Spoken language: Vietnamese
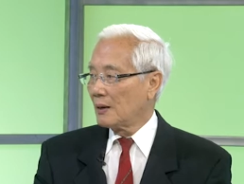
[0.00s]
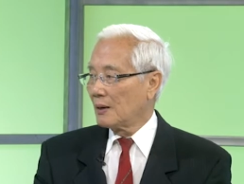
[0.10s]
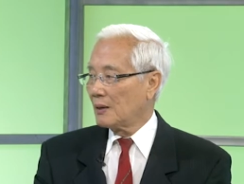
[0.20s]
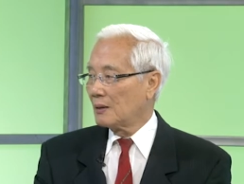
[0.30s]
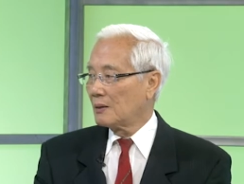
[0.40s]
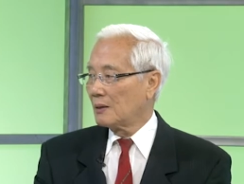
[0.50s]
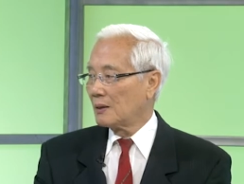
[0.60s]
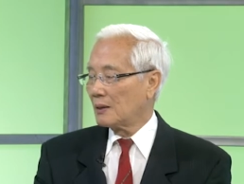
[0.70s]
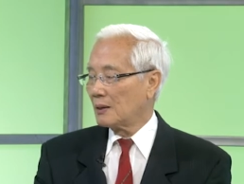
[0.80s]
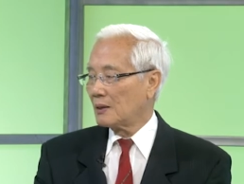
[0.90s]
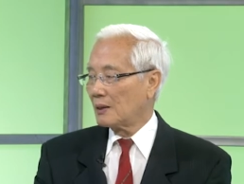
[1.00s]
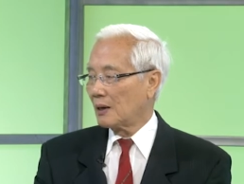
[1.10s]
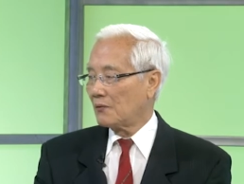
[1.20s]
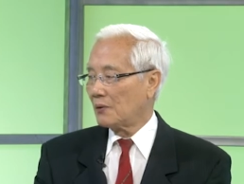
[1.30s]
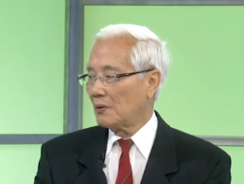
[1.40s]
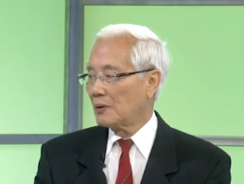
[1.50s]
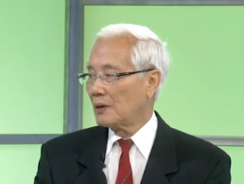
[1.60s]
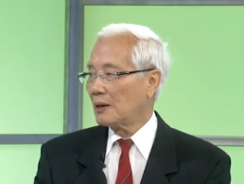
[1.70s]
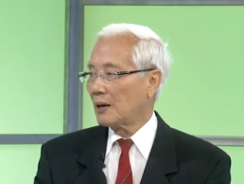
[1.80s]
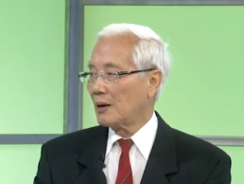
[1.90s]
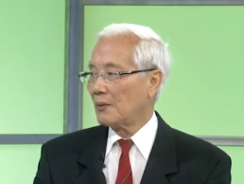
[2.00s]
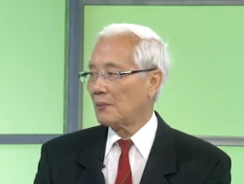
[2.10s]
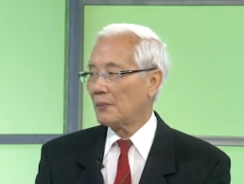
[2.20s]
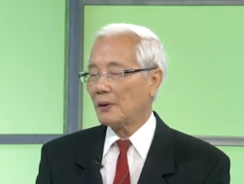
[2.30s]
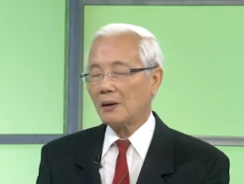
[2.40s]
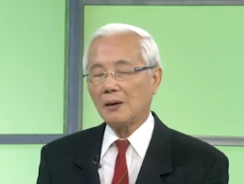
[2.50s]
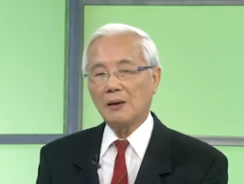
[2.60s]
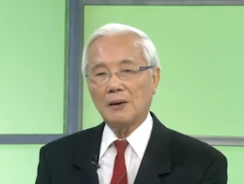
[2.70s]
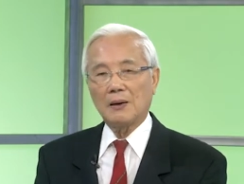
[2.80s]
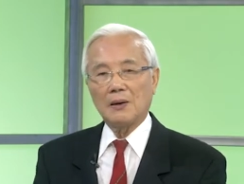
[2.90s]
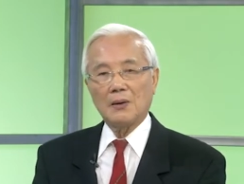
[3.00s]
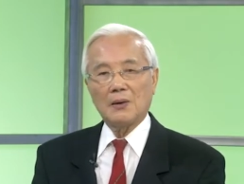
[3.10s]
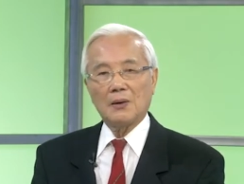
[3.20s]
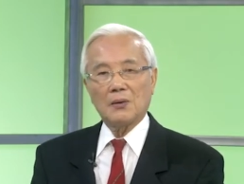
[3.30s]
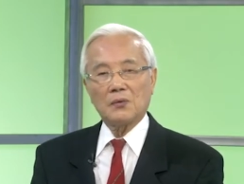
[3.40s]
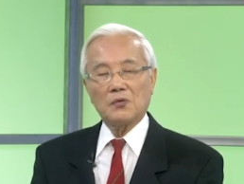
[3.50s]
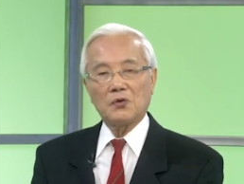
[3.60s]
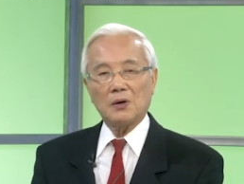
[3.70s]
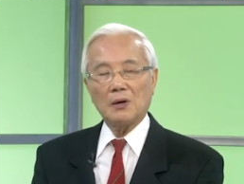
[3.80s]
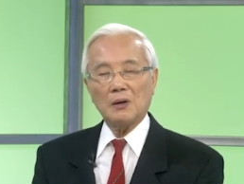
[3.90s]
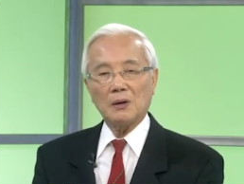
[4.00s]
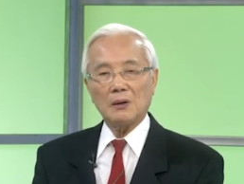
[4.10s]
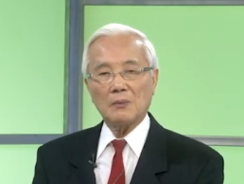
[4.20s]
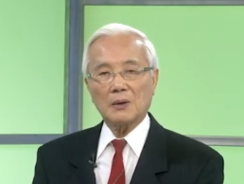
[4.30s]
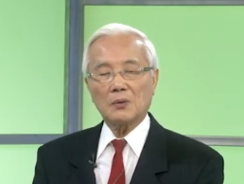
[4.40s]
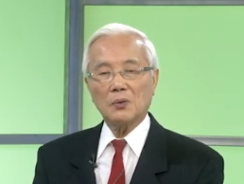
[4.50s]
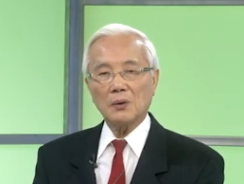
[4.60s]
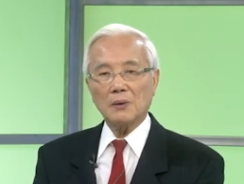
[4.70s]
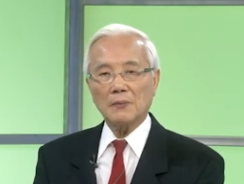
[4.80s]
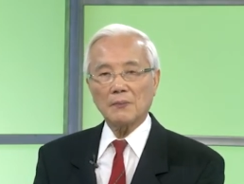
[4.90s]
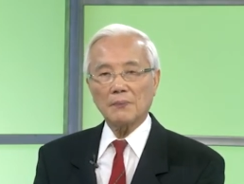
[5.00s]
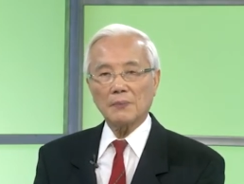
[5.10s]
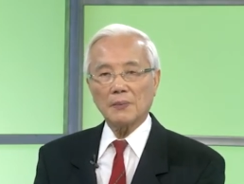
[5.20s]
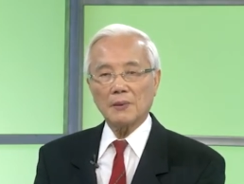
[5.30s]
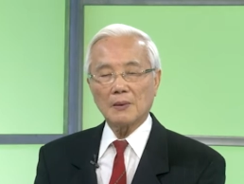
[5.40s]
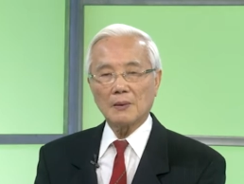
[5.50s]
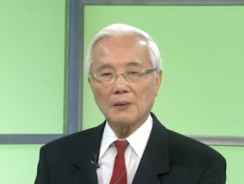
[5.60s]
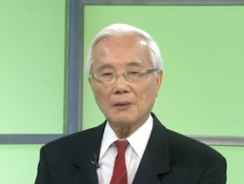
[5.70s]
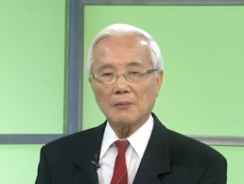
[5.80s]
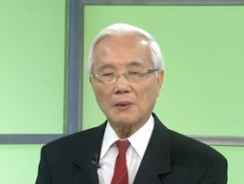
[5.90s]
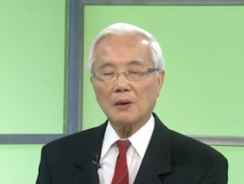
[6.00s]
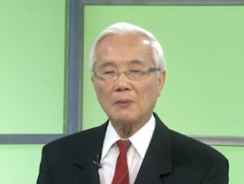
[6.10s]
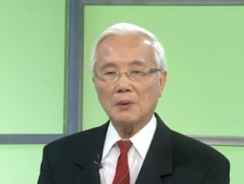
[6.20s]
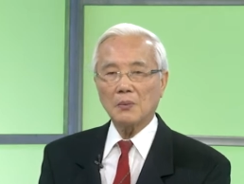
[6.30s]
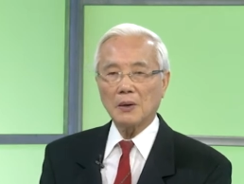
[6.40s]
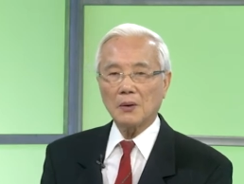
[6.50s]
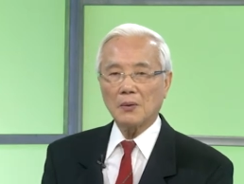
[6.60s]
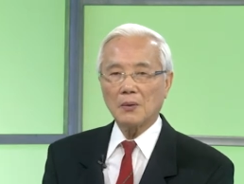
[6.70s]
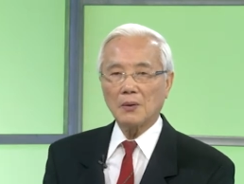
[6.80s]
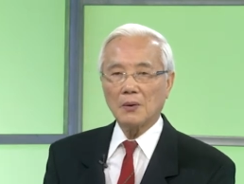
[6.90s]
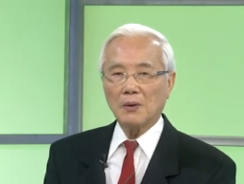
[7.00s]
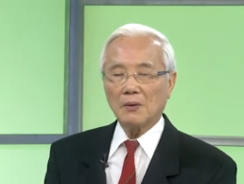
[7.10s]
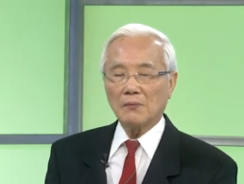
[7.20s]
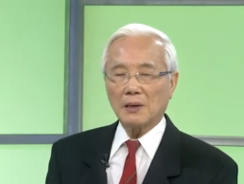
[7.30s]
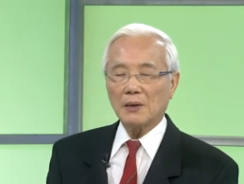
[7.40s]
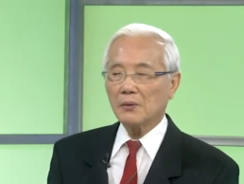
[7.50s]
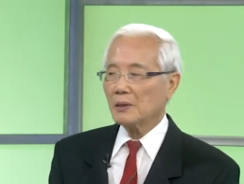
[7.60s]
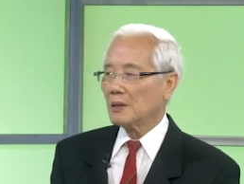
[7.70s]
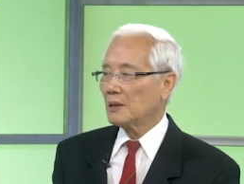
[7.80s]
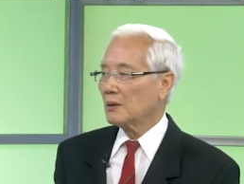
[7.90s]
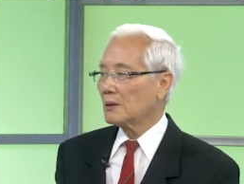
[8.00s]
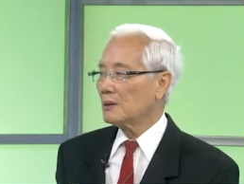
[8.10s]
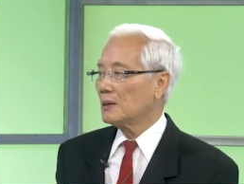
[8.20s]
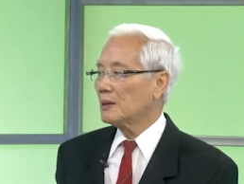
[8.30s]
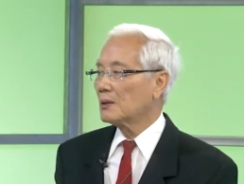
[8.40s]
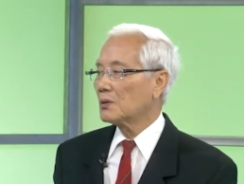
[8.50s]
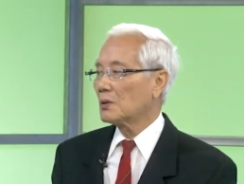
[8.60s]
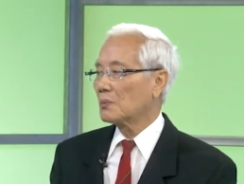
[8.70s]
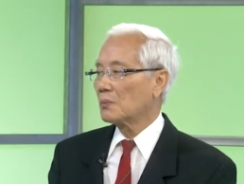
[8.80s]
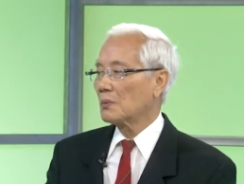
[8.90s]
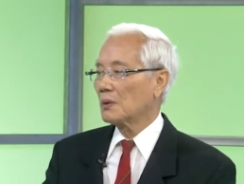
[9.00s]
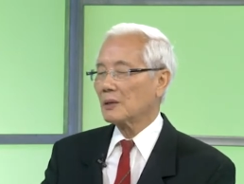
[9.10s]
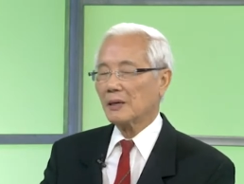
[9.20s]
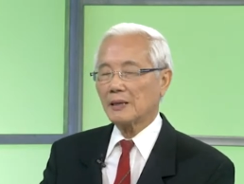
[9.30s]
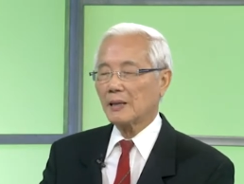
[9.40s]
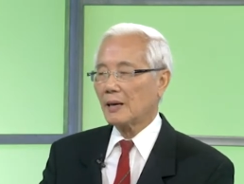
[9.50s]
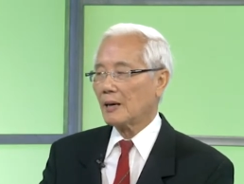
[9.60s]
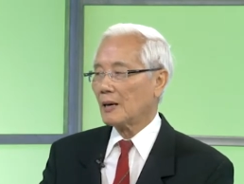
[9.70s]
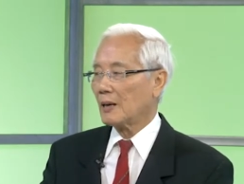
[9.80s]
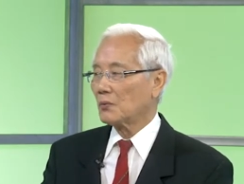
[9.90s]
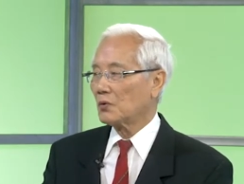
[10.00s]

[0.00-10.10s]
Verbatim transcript: thế thường thường người ta chỉ giải phẫu khi nào mà chữa bằng thuốc mà không công hiệu và nếu cái chỉ nó cứ liên tục nó xảy ra làm